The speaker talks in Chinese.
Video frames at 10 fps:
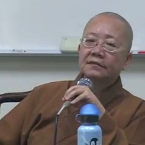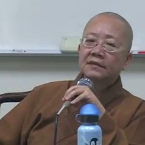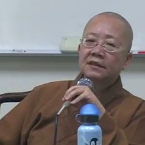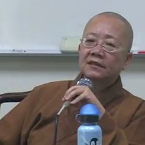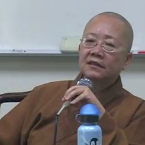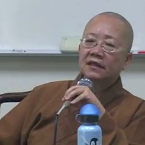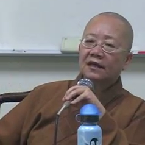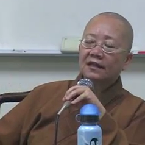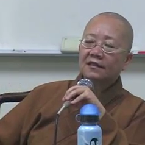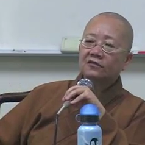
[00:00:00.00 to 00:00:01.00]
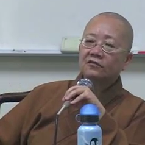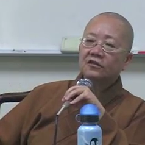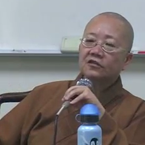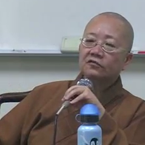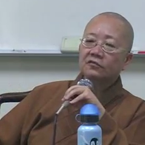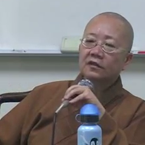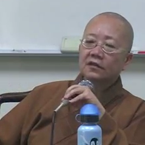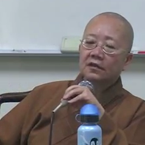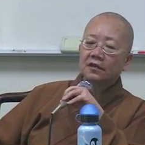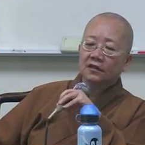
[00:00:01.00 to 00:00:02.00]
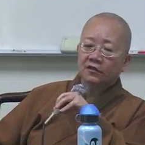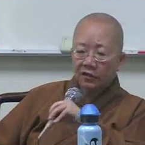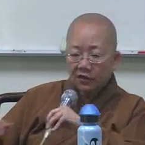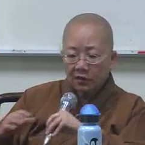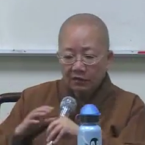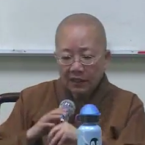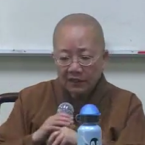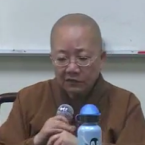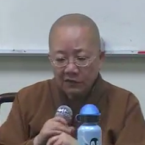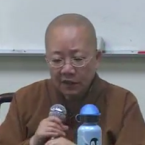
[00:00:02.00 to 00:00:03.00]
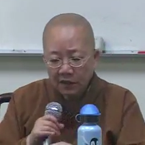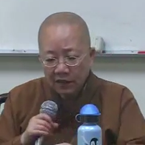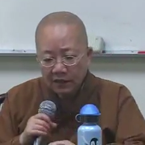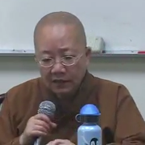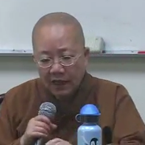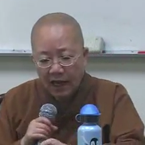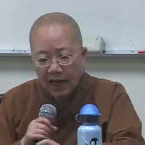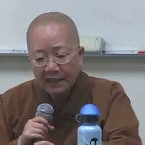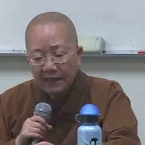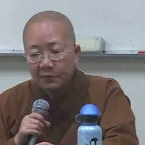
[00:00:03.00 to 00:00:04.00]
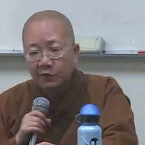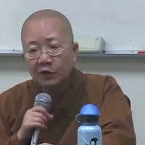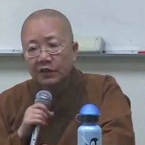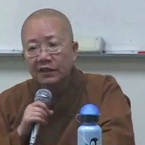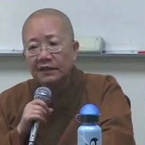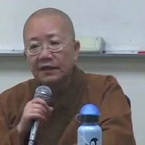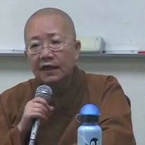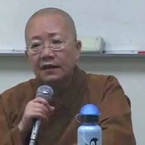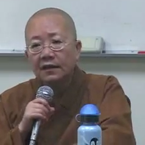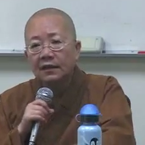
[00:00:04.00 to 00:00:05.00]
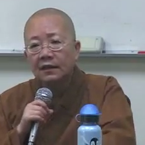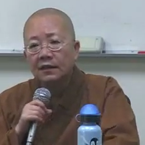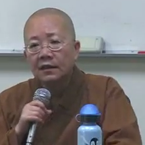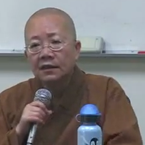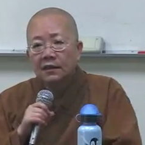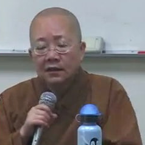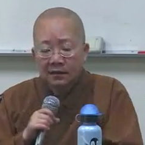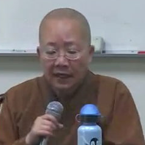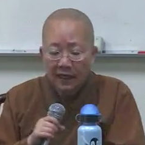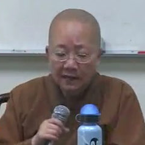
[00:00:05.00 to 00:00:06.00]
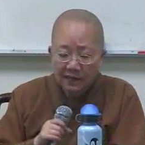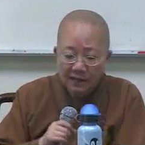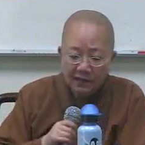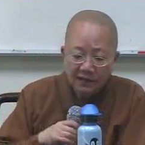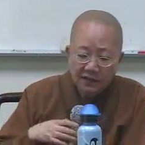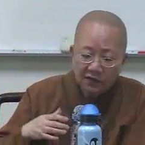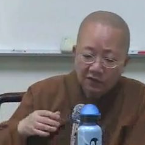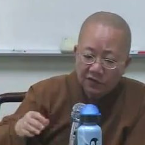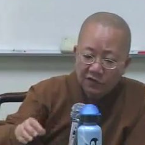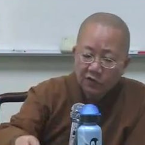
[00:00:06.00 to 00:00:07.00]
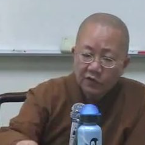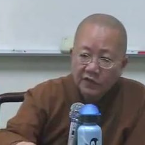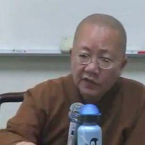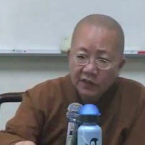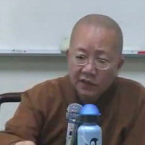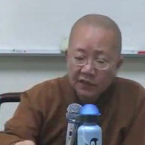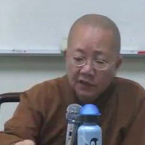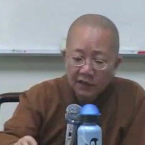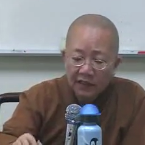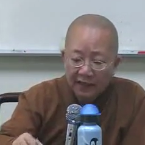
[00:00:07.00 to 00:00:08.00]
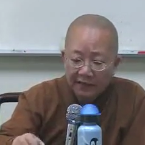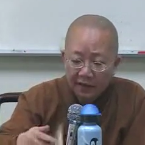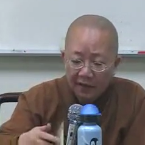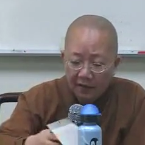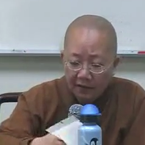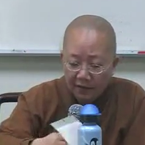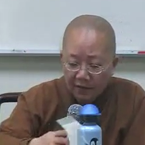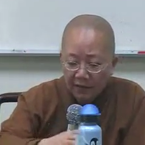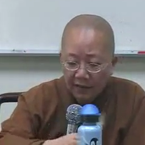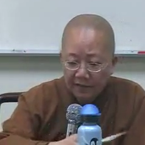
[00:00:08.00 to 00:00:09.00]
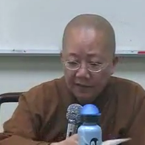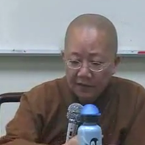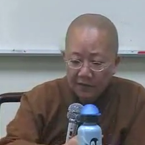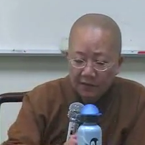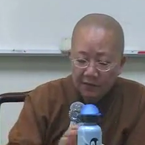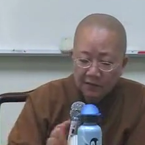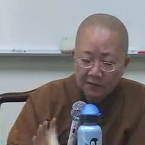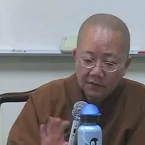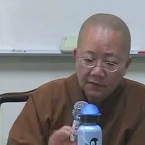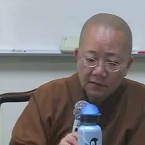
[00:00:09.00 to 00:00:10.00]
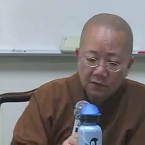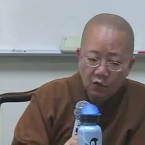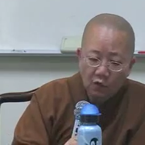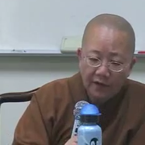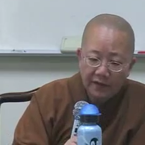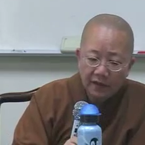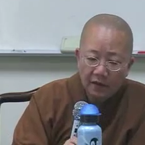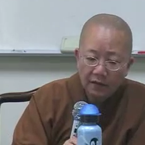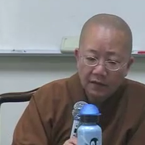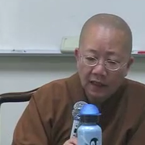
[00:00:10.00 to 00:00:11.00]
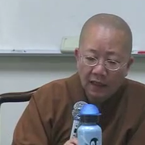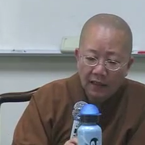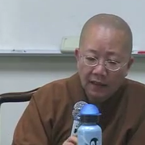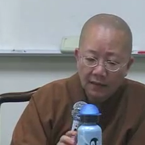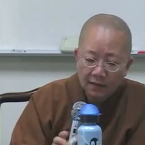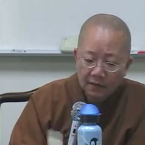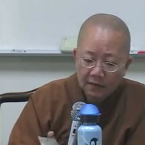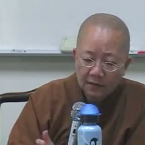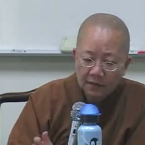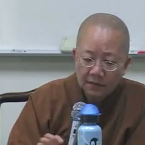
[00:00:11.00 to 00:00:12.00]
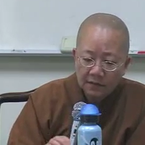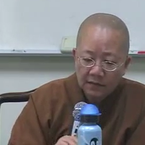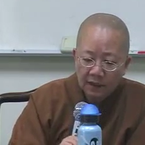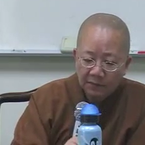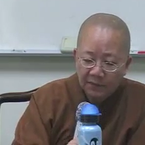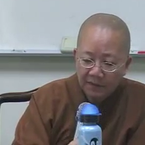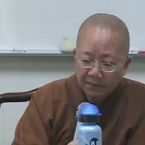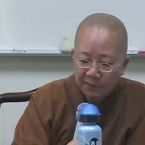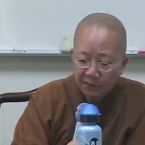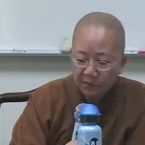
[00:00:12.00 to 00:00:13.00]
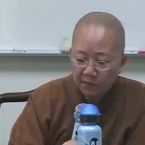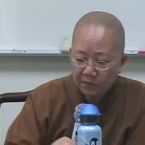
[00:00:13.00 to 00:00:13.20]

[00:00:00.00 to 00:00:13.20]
沿袭唐代这种制度的，所以欧阳修呢，他也不会演的。他年轻的时候去做这个河南的啊，河南的这个官的哈，那他并不，